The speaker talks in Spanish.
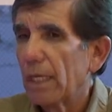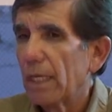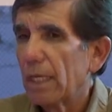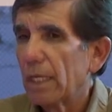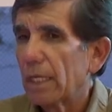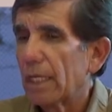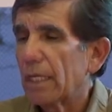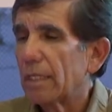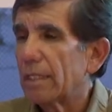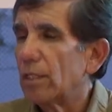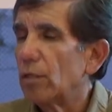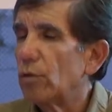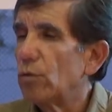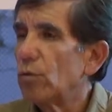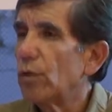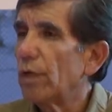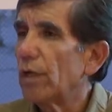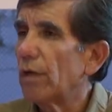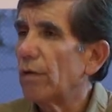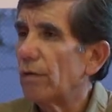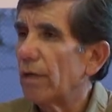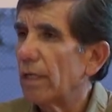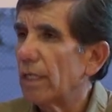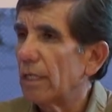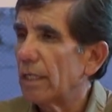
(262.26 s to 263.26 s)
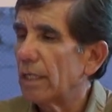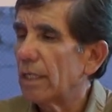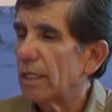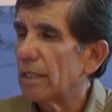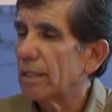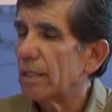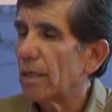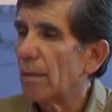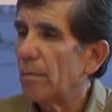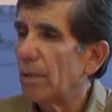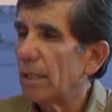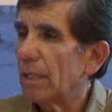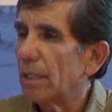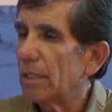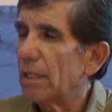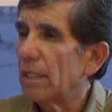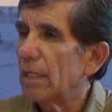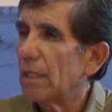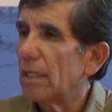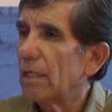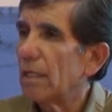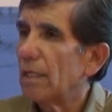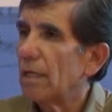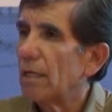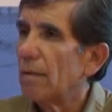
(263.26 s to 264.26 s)
Que si llueve
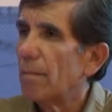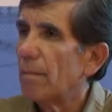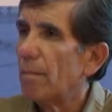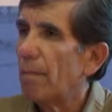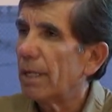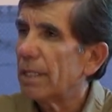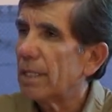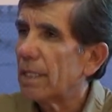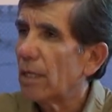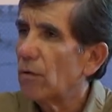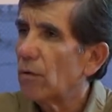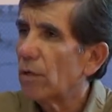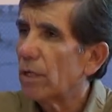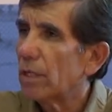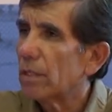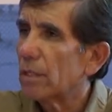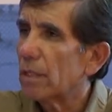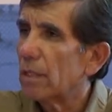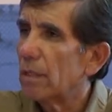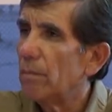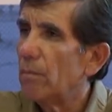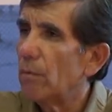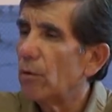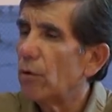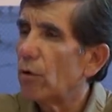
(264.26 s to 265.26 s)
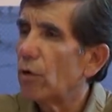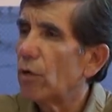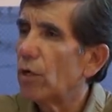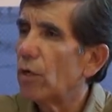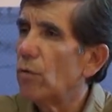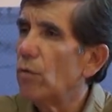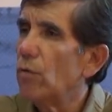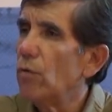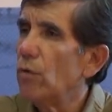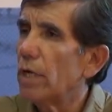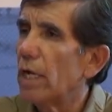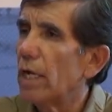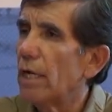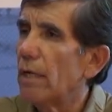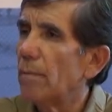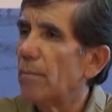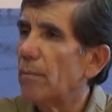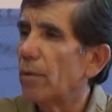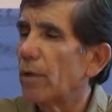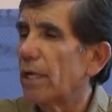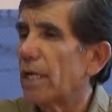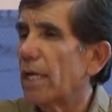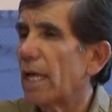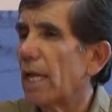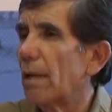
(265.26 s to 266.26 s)
intensamente, basta aunque se desmorone una,
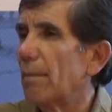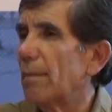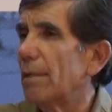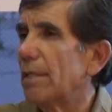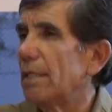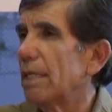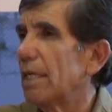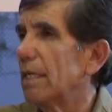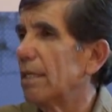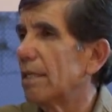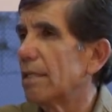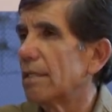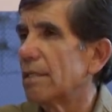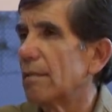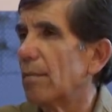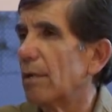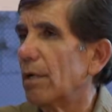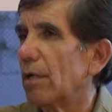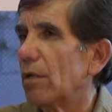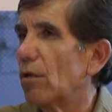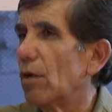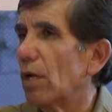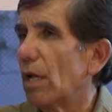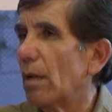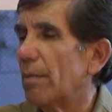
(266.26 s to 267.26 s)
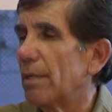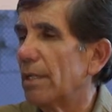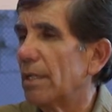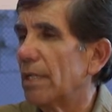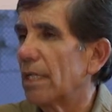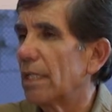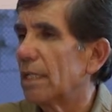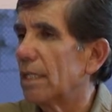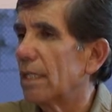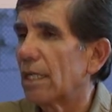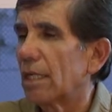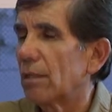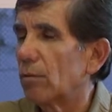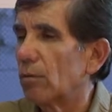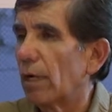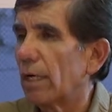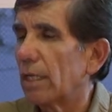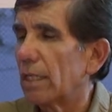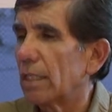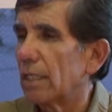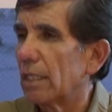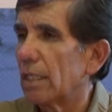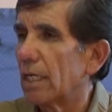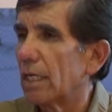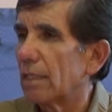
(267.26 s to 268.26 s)
porque ya la pendiente se perdió, la pendiente natural
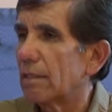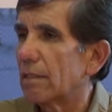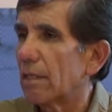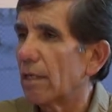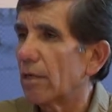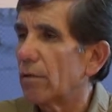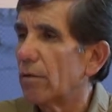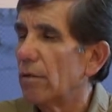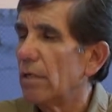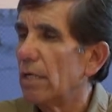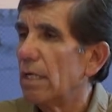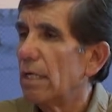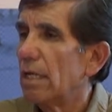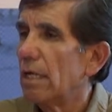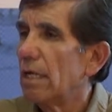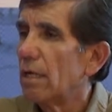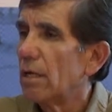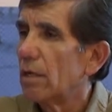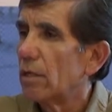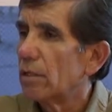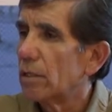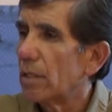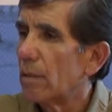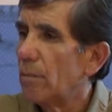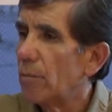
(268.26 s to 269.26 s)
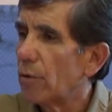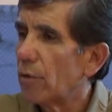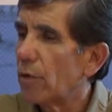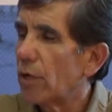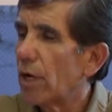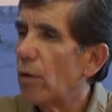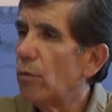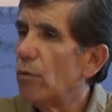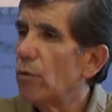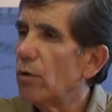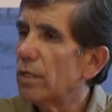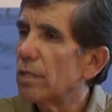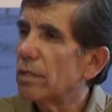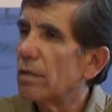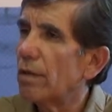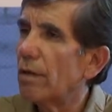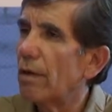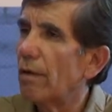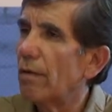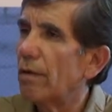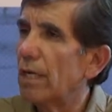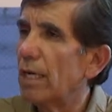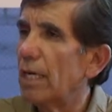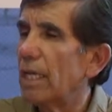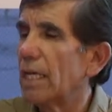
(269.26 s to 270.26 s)
que tenía el cerro, se desmorona una y se van a
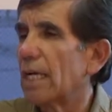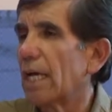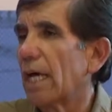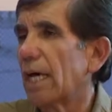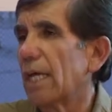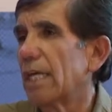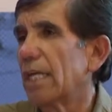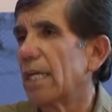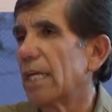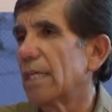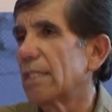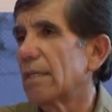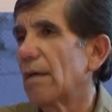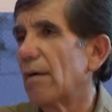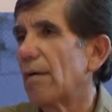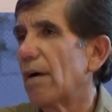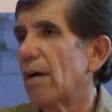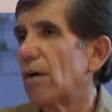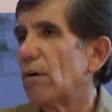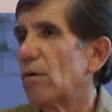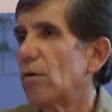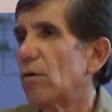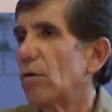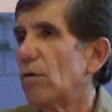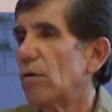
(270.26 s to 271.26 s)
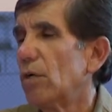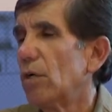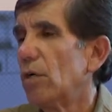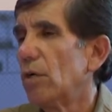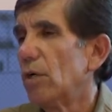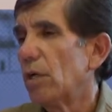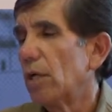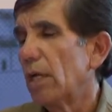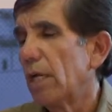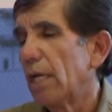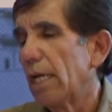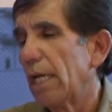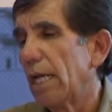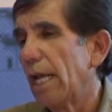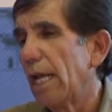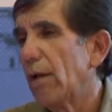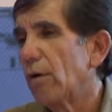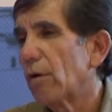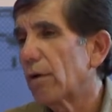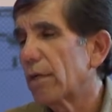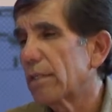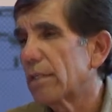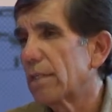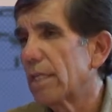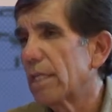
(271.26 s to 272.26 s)
venir en cadena hacia abajo es
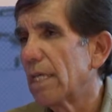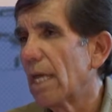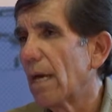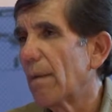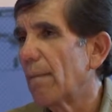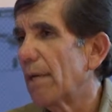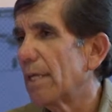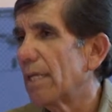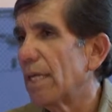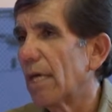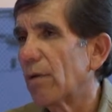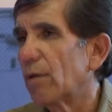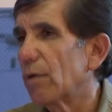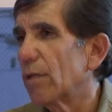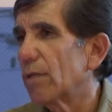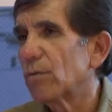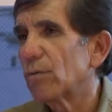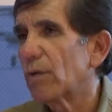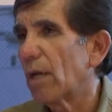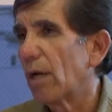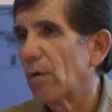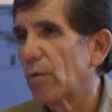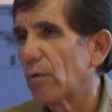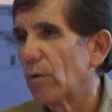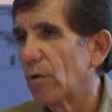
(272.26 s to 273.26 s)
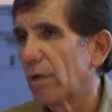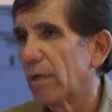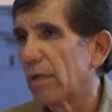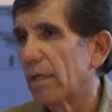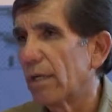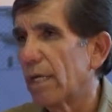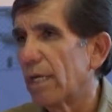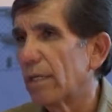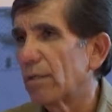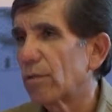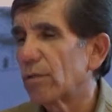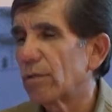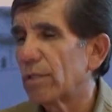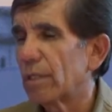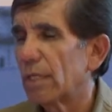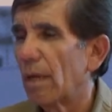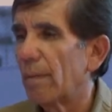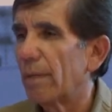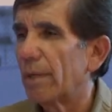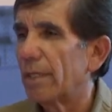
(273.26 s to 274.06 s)
lo que se llama, ya no es un aluvión, eso se llama